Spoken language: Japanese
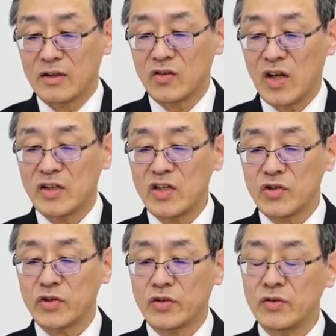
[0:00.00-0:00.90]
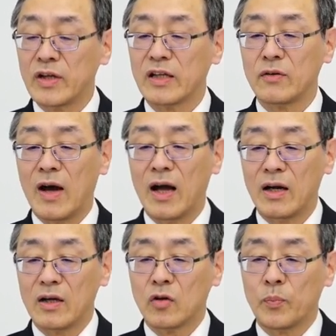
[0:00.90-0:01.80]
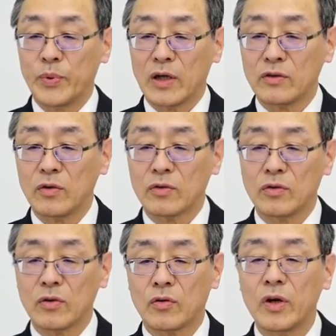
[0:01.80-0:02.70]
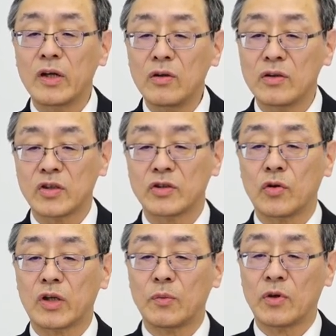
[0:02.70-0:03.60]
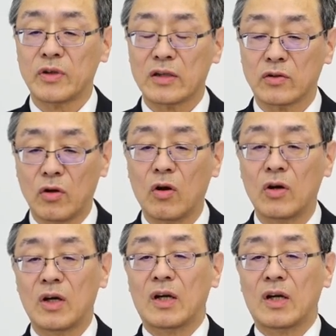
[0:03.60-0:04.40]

2029年には600億を超える市場規模になると、